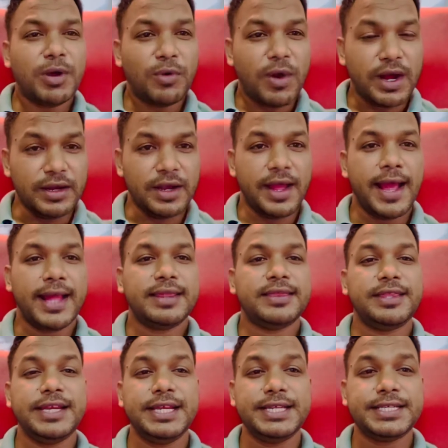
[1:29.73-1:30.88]
ওয়ান
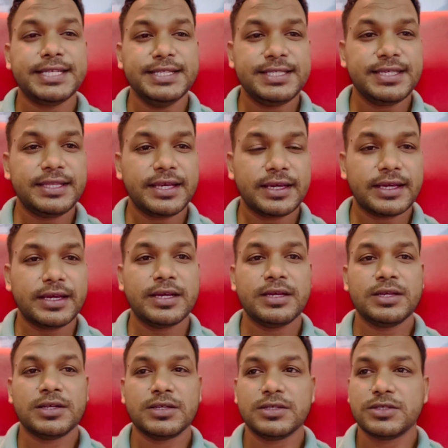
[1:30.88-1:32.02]
ত্রিশ ইঞ্চি থেকে
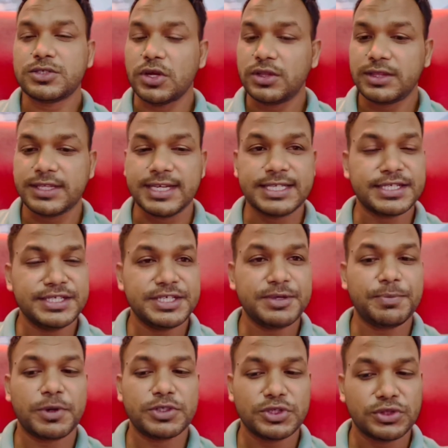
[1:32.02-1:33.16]
ছত্রিশ ইঞ্চি
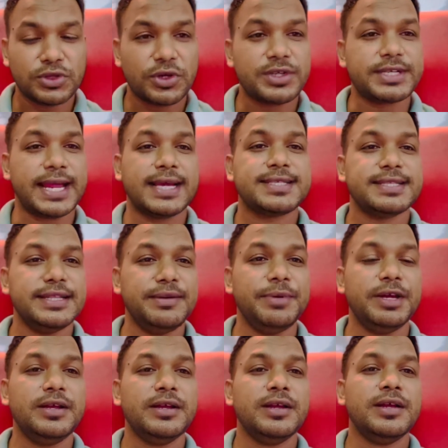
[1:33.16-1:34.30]
পর্যন্ত ট্যাক্স নিবে
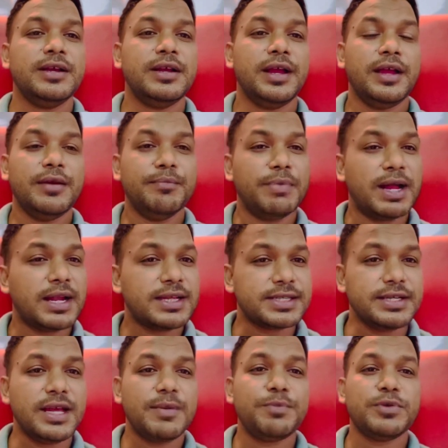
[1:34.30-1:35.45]
বাংলাদেশ
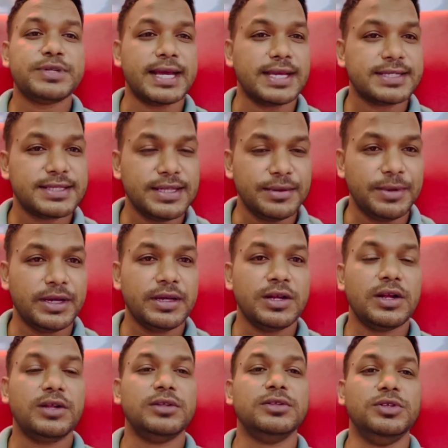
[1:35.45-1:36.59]
এয়ারপোর্ট ট্যাক্স নিবে
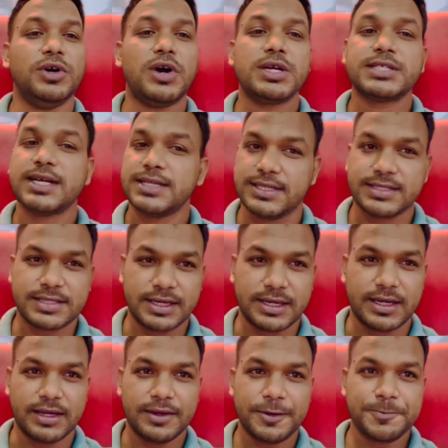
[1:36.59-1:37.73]
দশ হাজার
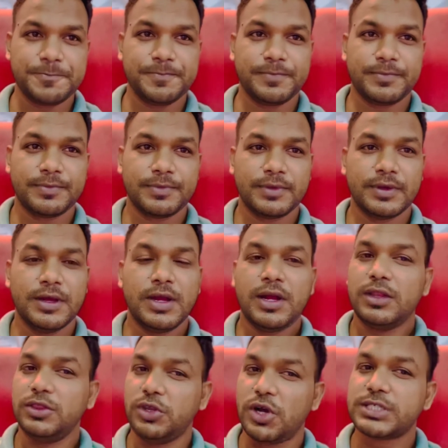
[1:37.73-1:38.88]
টাকা
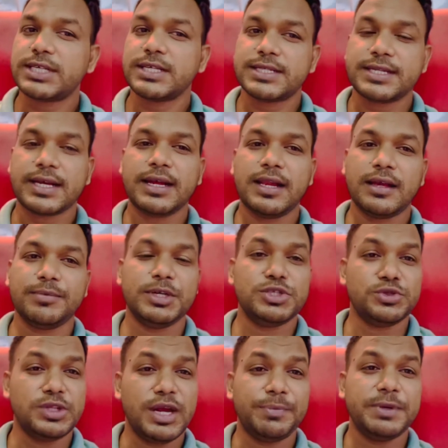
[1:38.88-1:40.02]
দশ হাজার টাকা লাগবে
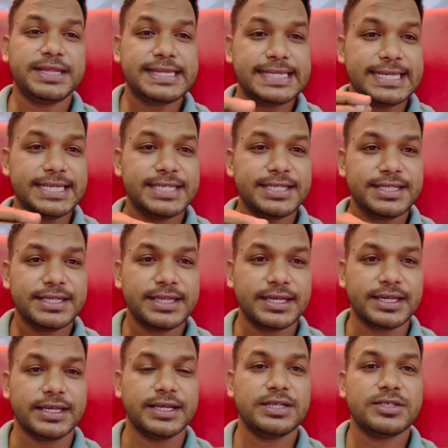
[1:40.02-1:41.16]
যদি আপনি ত্রিশ ইঞ্চি
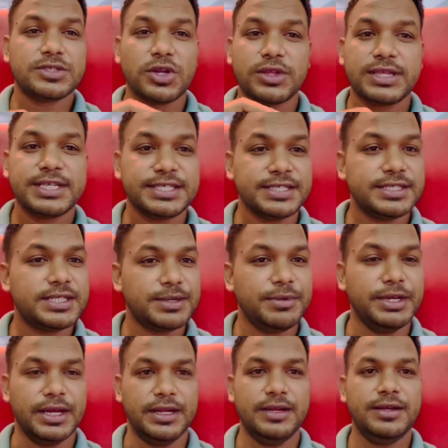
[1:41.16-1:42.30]
থেকে ছত্রিশ ইঞ্চি টিভি
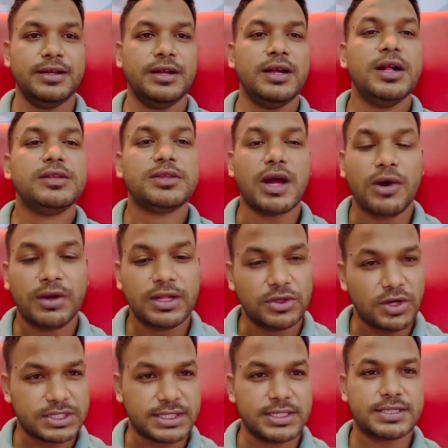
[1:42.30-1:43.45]
নেন তাহলে
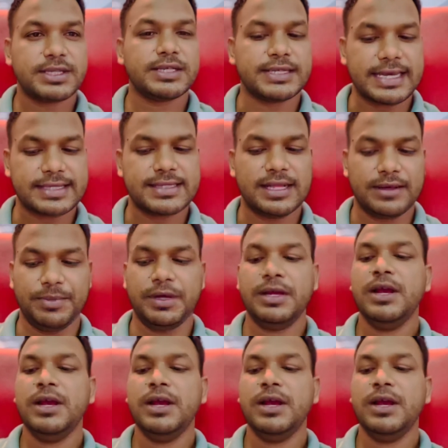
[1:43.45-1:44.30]
দশ হাজার টাকা ট্যাক্স লাগবে